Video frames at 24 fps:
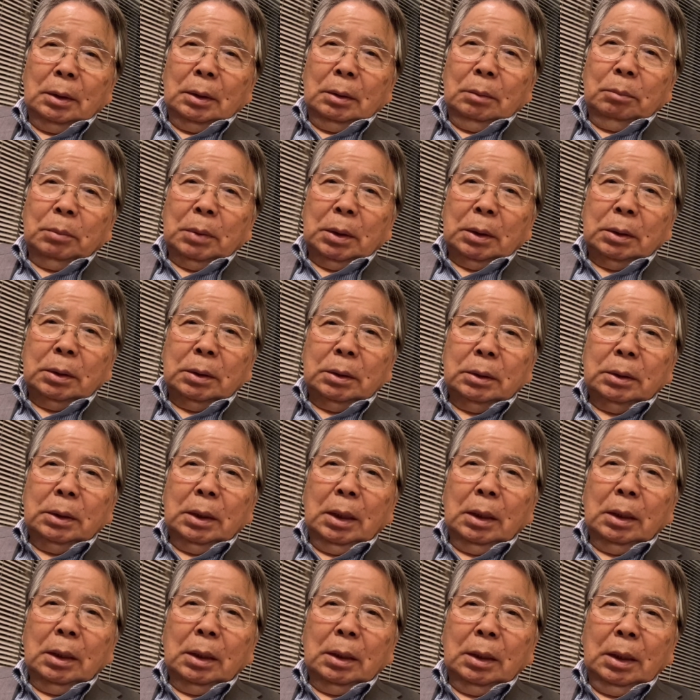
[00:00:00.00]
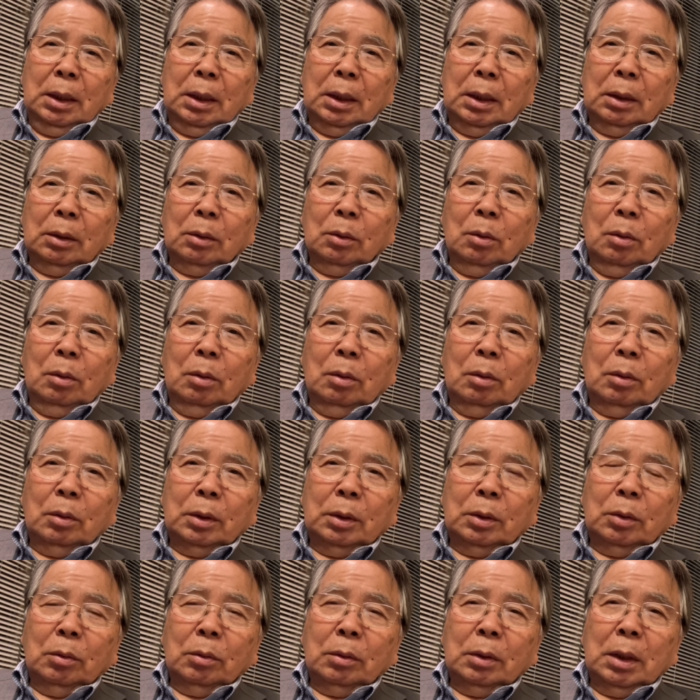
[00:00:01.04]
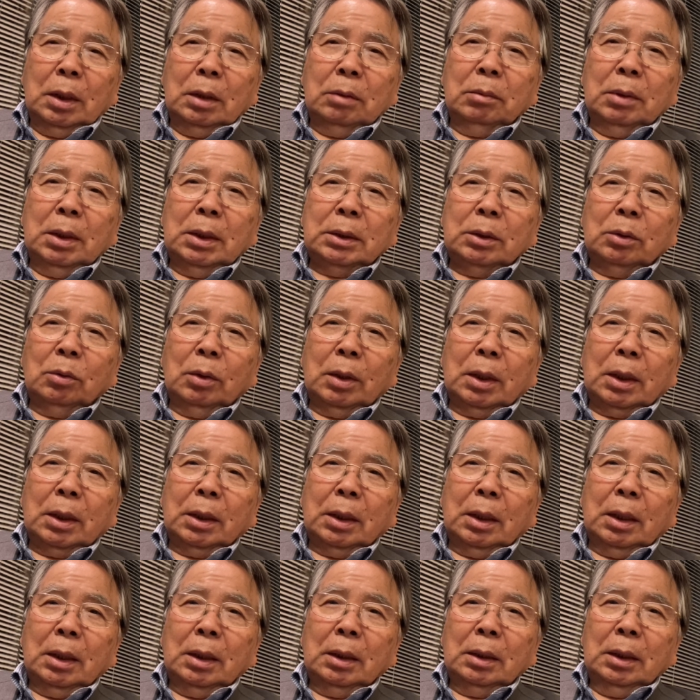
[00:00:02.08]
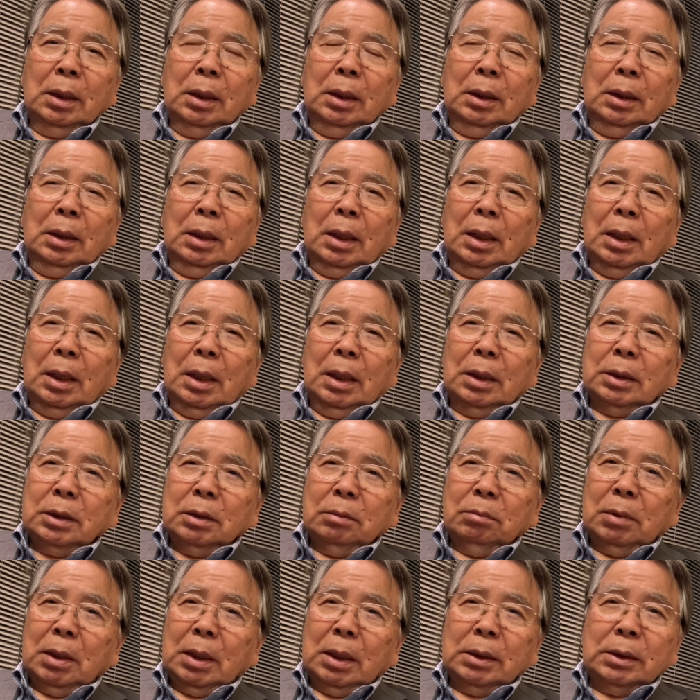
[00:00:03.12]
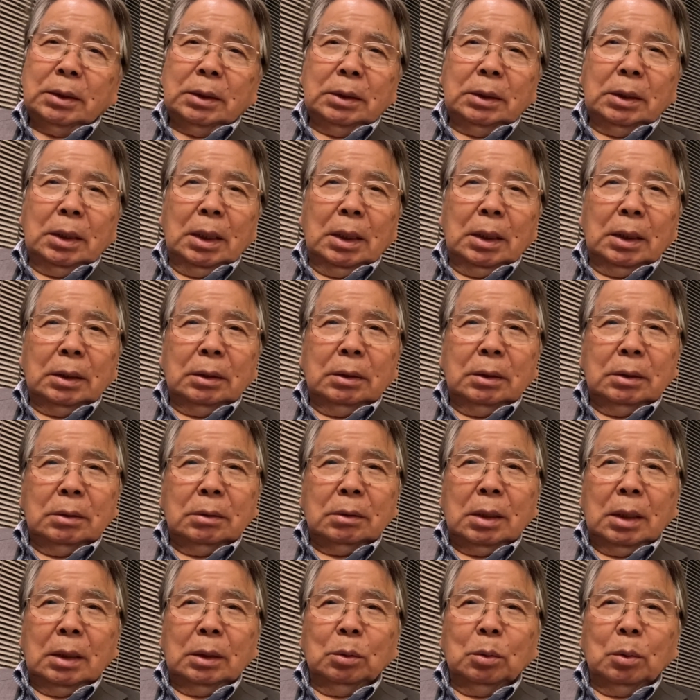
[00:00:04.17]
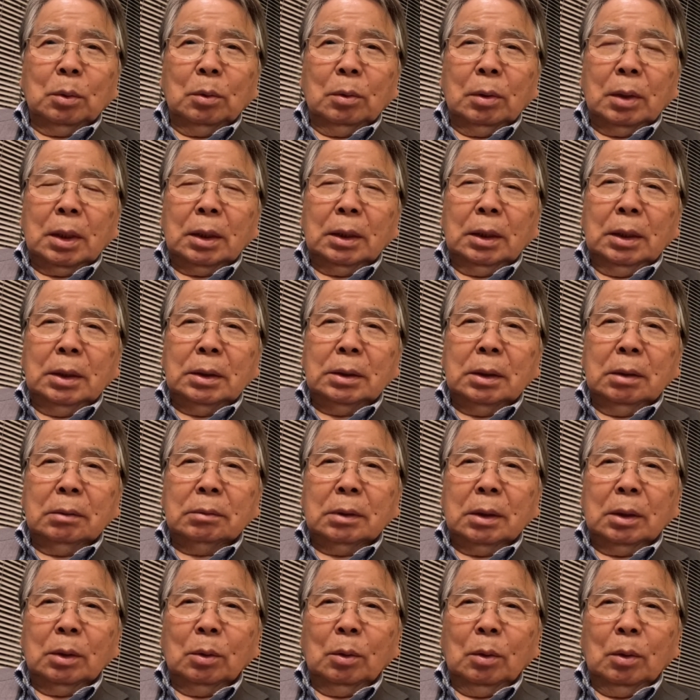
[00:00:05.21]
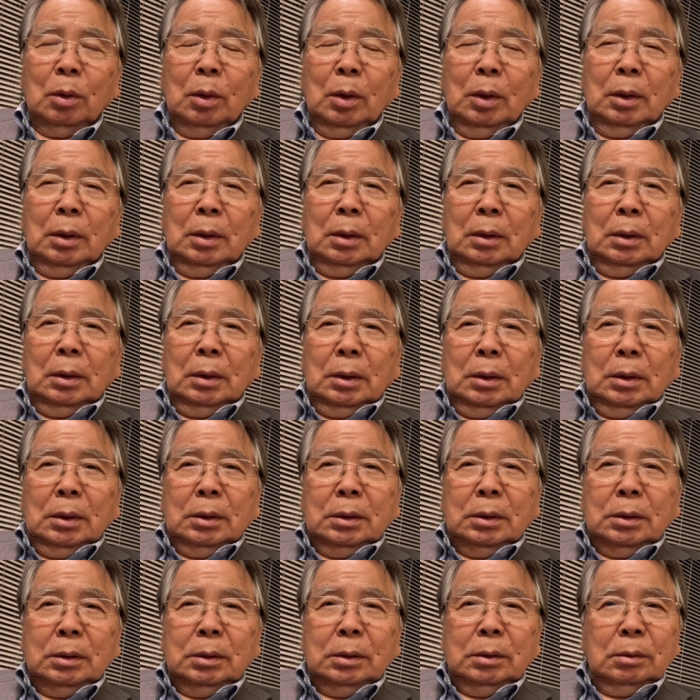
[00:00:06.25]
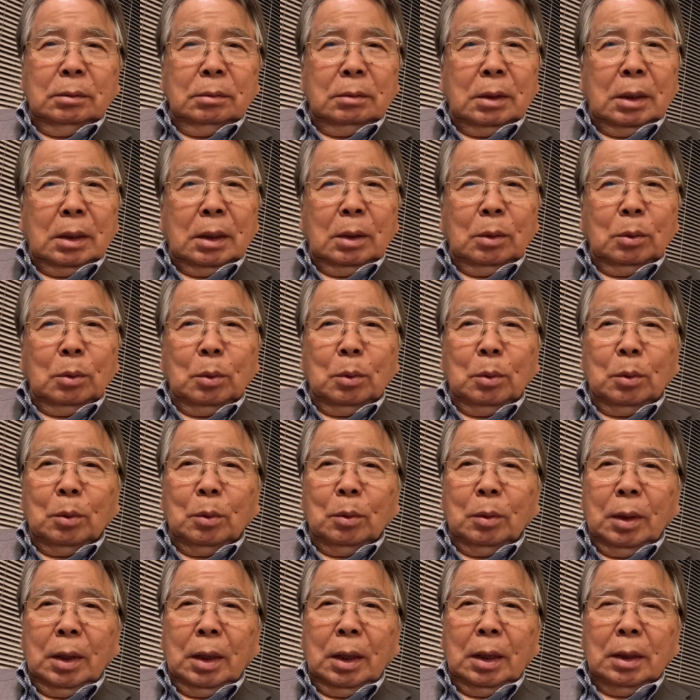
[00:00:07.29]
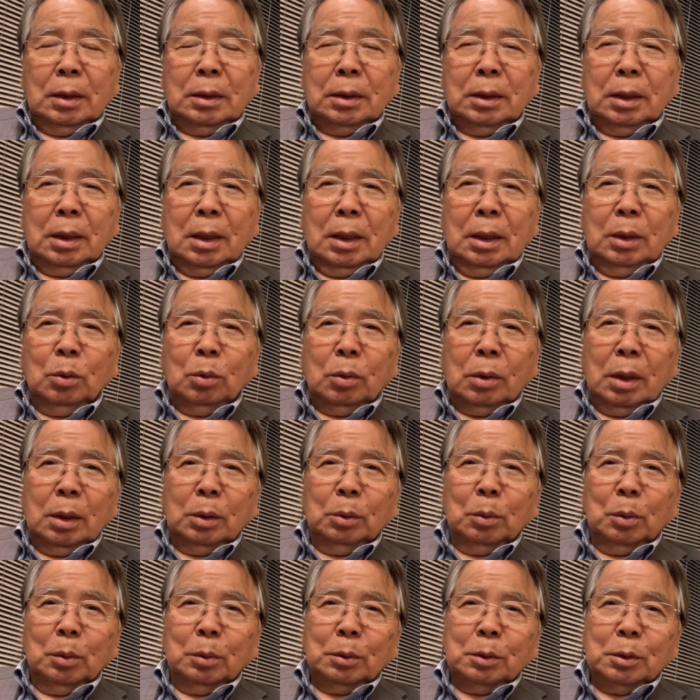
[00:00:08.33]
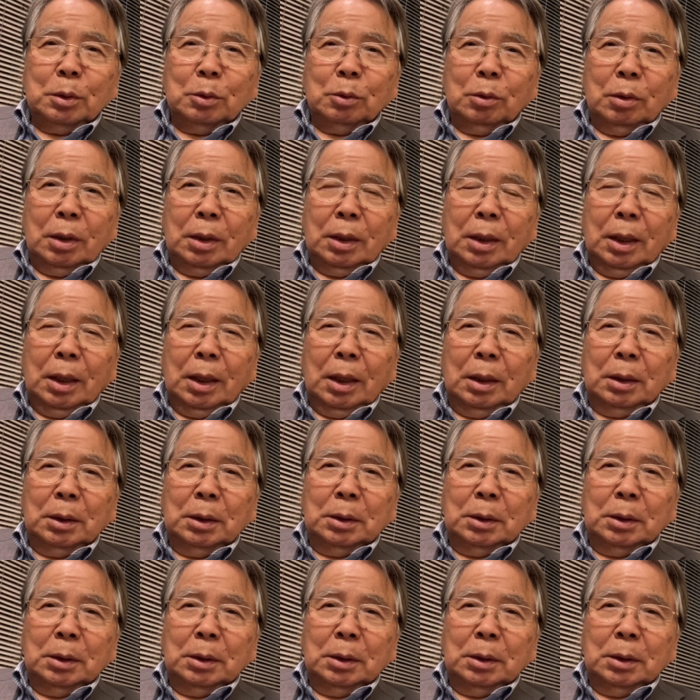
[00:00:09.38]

まあ、人間がねこういろんなイメージの中であ素晴らしいなっていう感動の中で生きてるけど四十からのこのね世界の感動っていうのはね